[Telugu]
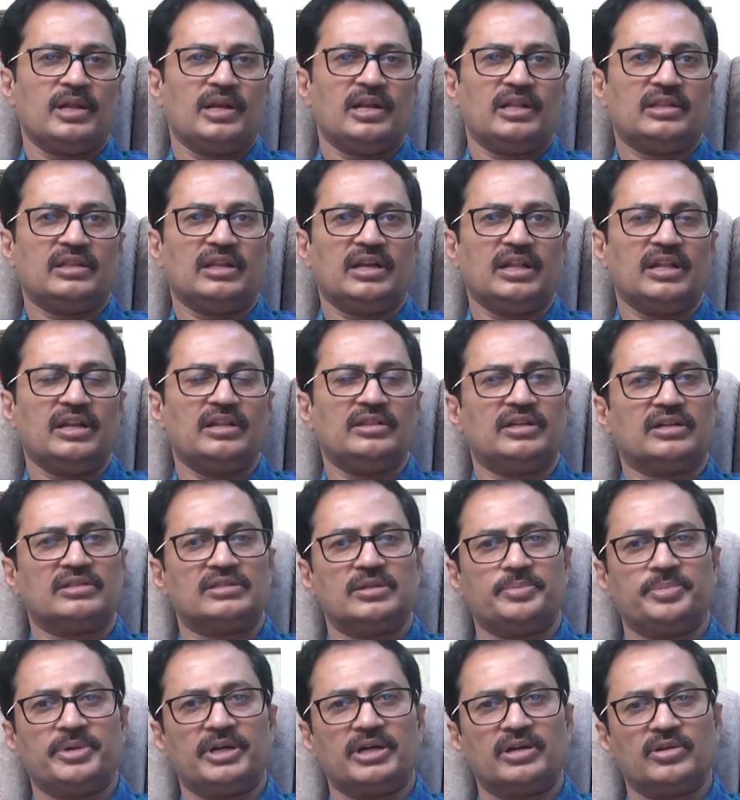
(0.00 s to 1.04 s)
లేదా నేను ఇందాక
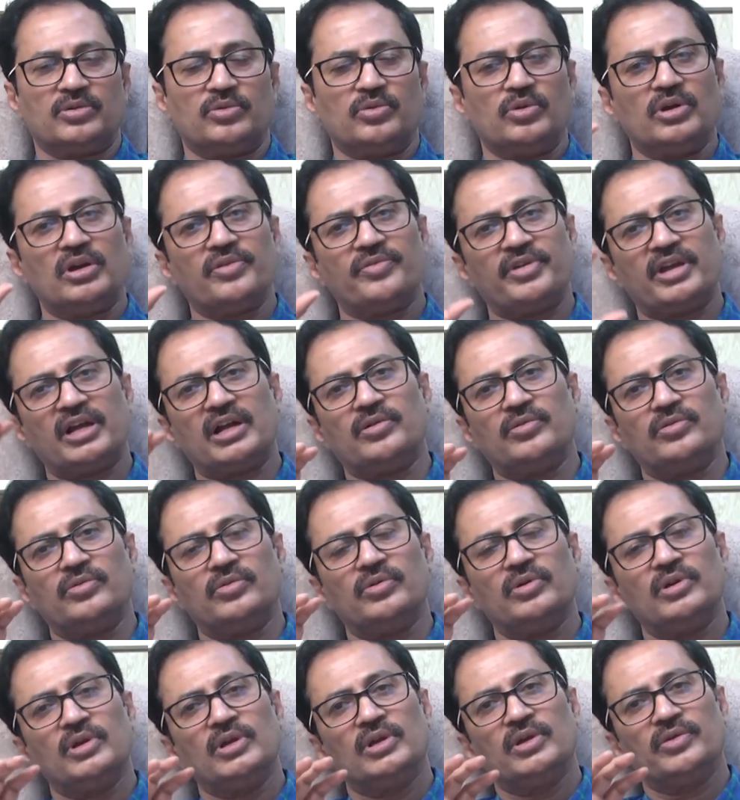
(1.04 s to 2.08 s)
చెప్పినట్టు గుండె వేగం
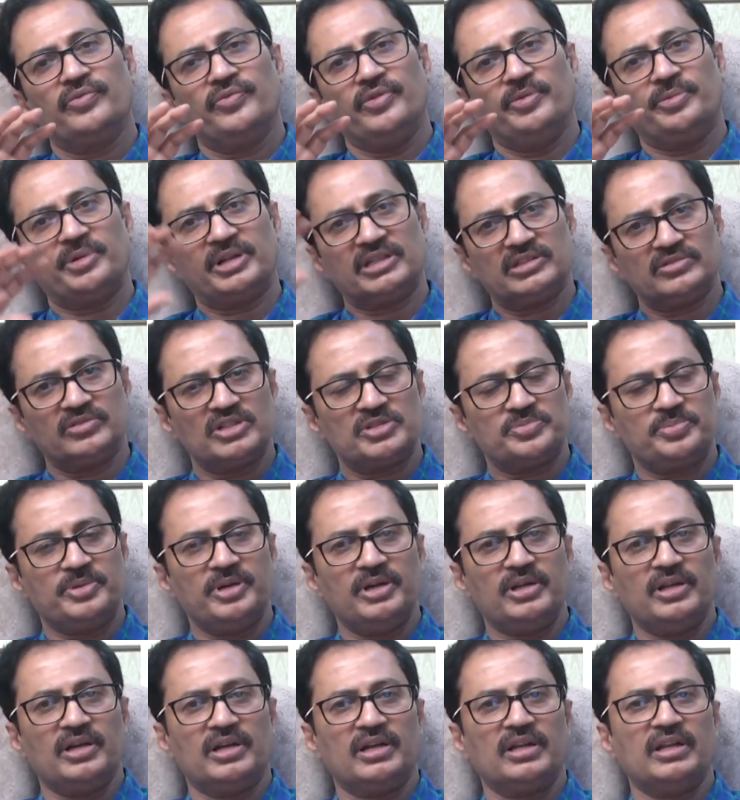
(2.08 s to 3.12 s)
విపరీతమైన
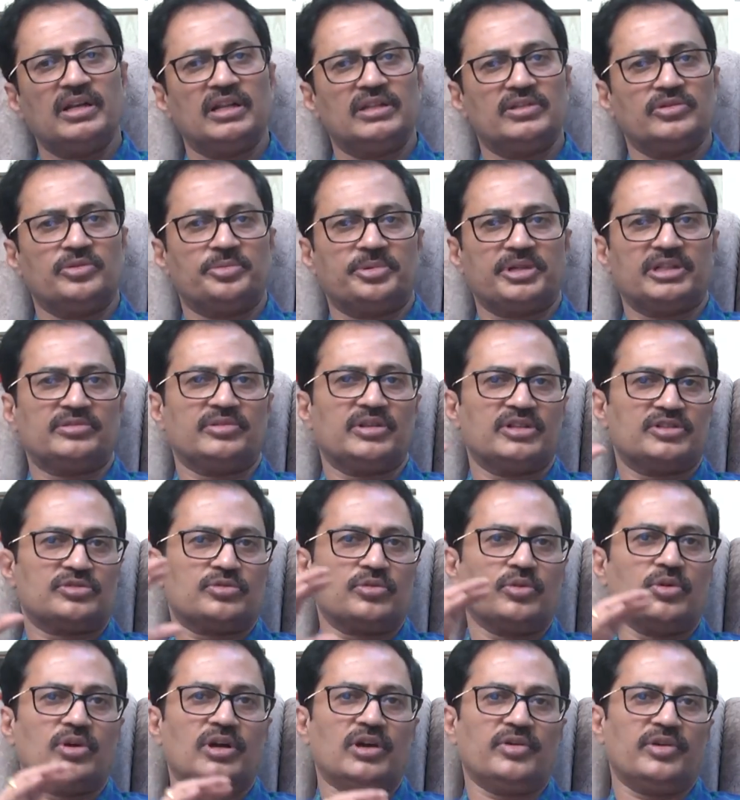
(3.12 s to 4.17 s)
స్పీడ్ కానీ లేదా విపరీతమైన
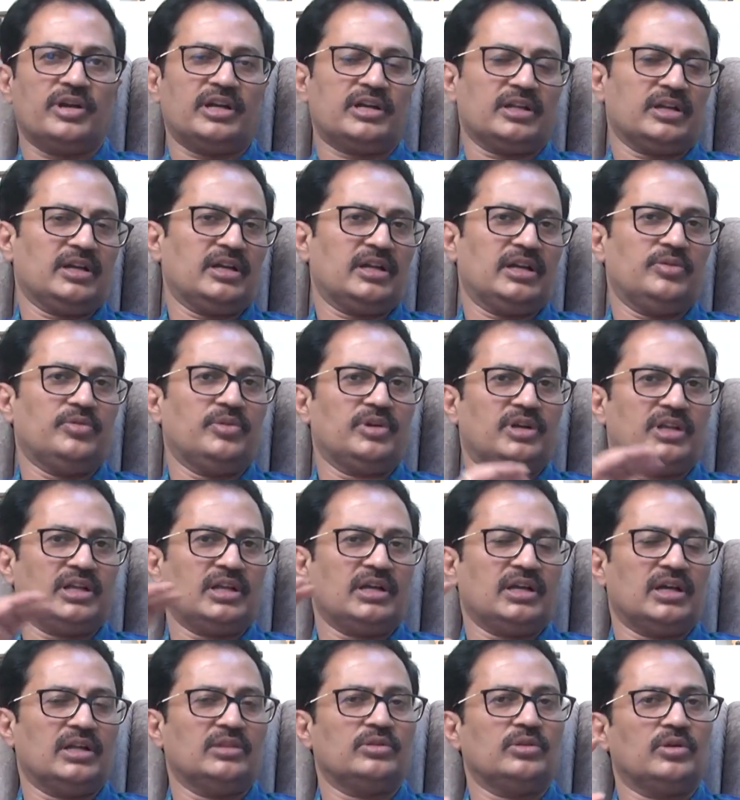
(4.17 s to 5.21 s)
స్లోగా వెళ్ళటం కానీ ఉంటే
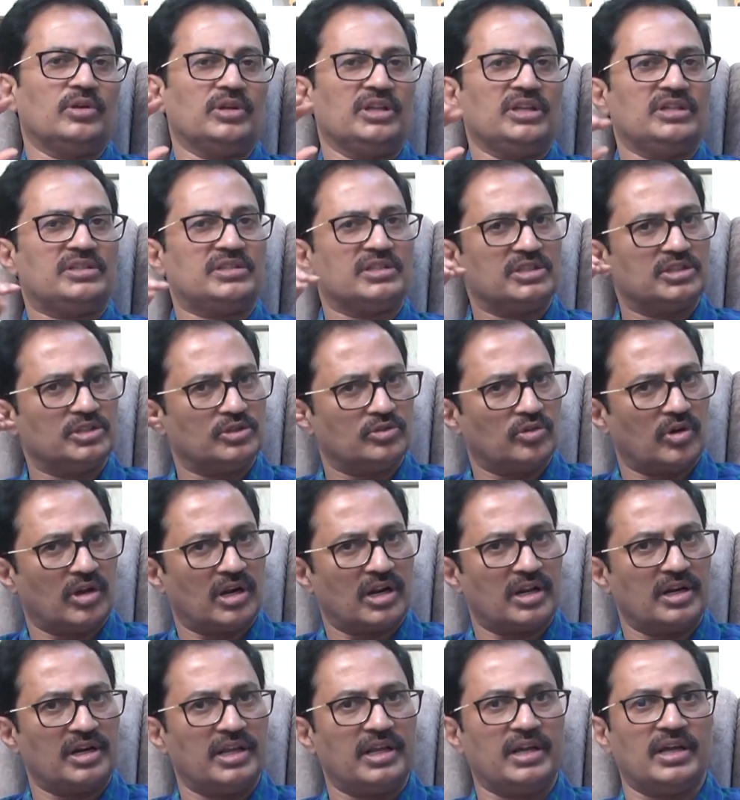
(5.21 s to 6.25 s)
అందులో ఈసీజీ
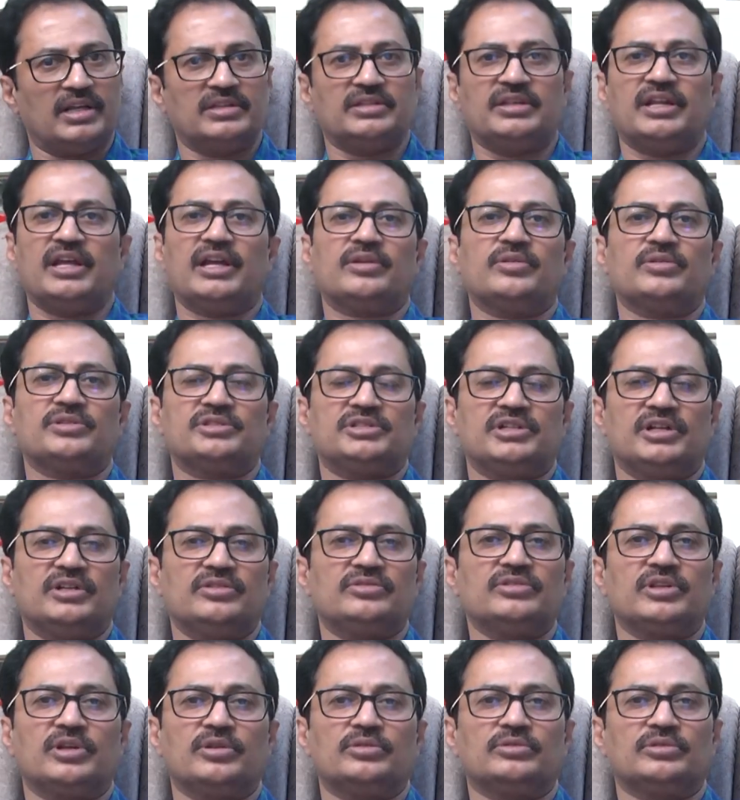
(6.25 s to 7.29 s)
ద్వారానే అది డయాగ్నోస్
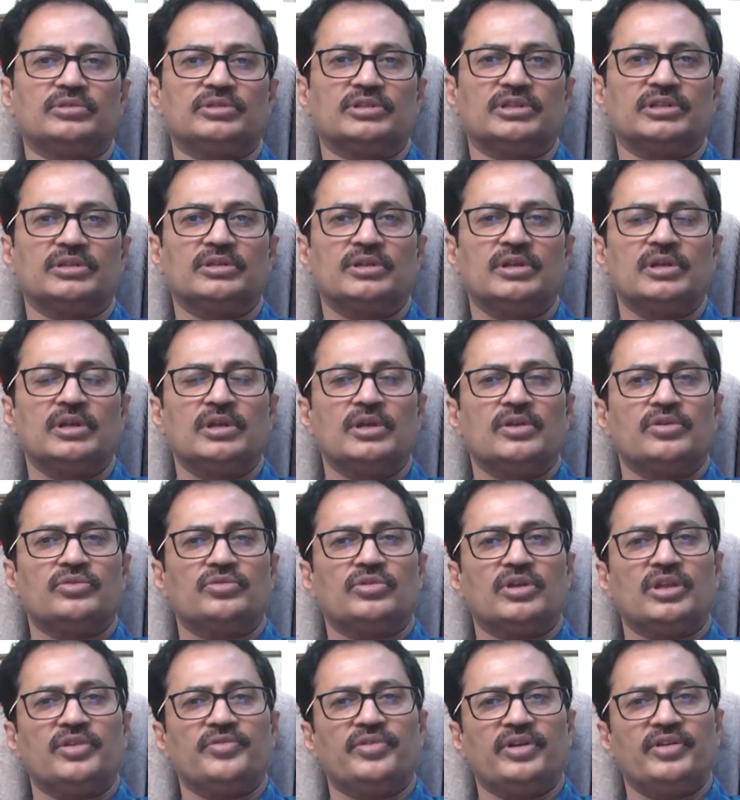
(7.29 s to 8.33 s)
చేయడం జరుగుతుంది
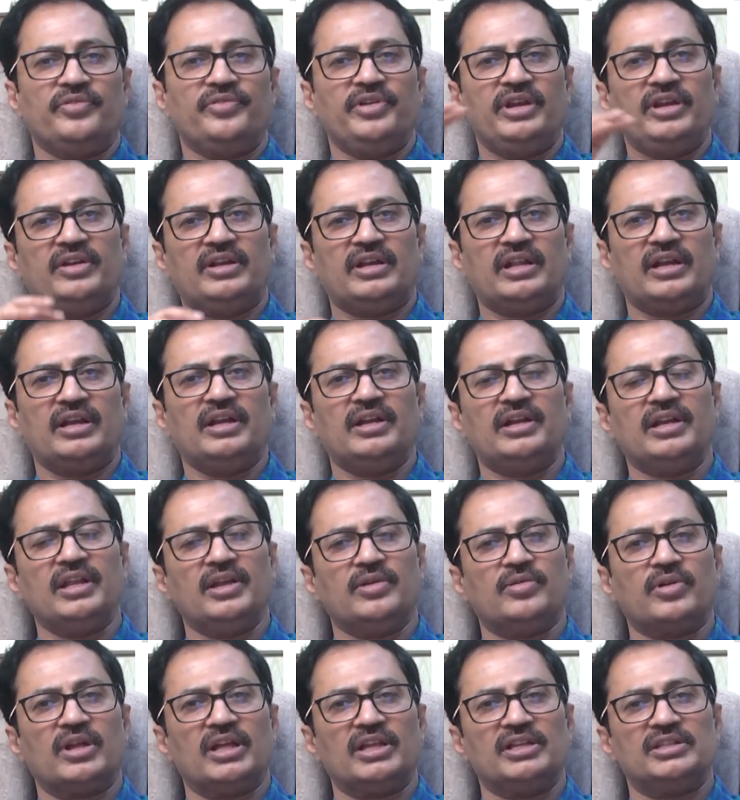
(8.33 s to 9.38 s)
సో ఇవ వీటన్నిటినీ
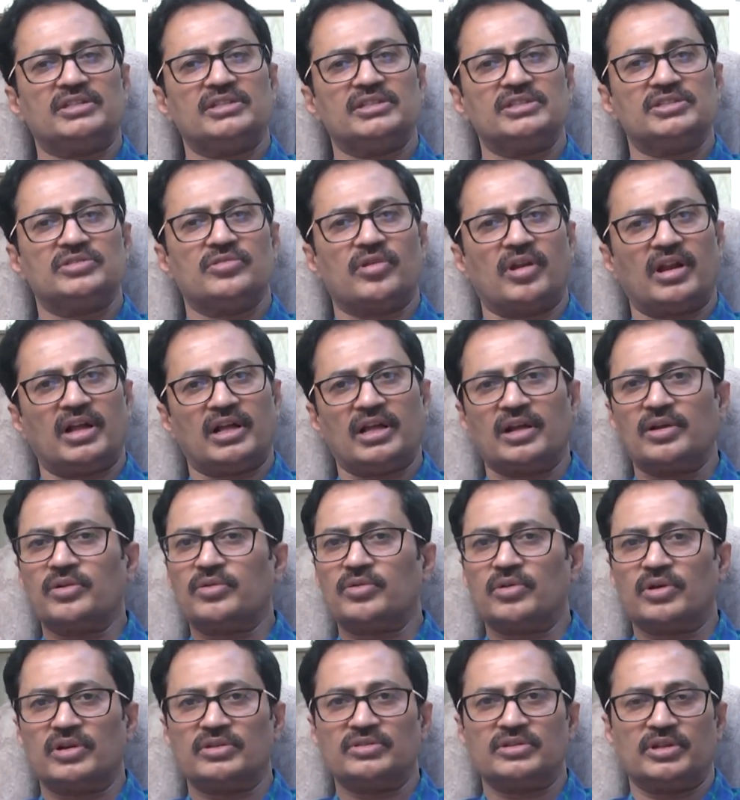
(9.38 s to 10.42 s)
కూడా ఈసీజీ ద్వారా
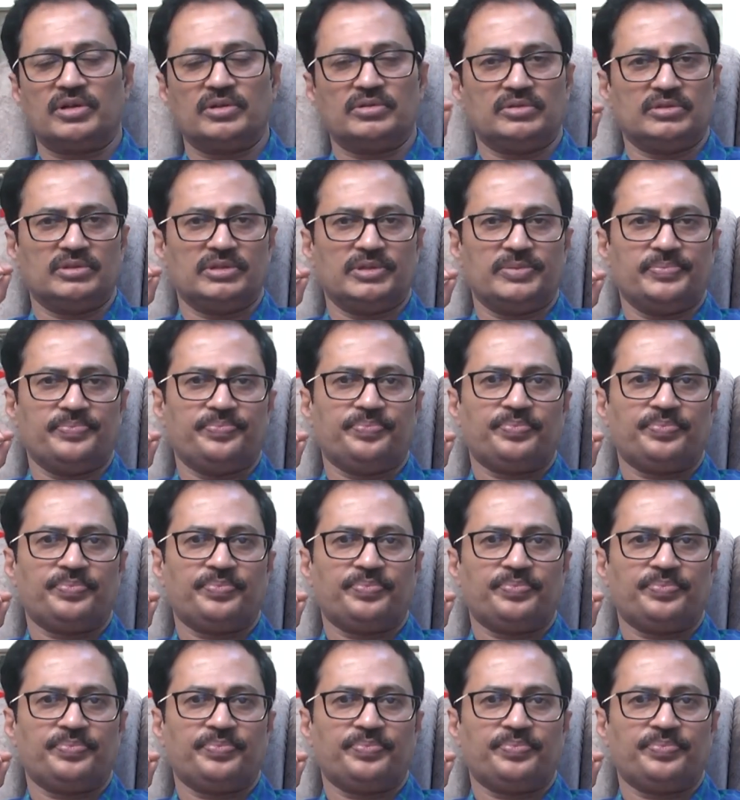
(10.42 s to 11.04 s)
కనుక్కోవడం జరుగుతుంది